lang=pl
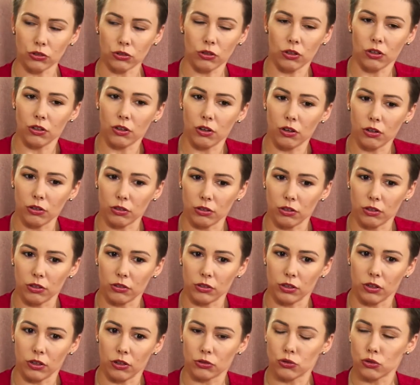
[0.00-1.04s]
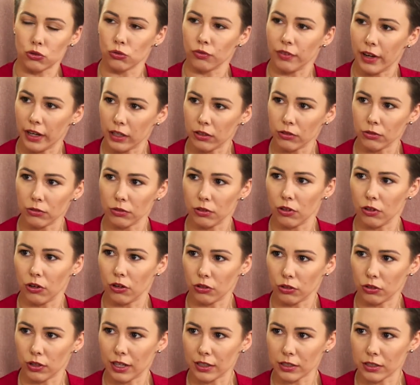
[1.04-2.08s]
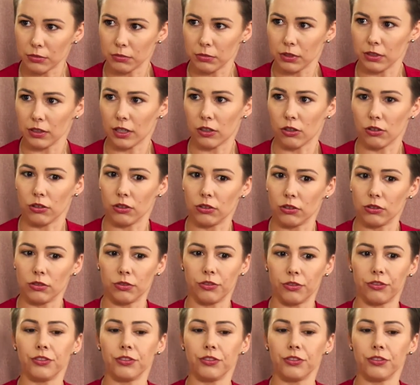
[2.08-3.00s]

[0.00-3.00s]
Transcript: oni, one odczuwają orgazm jako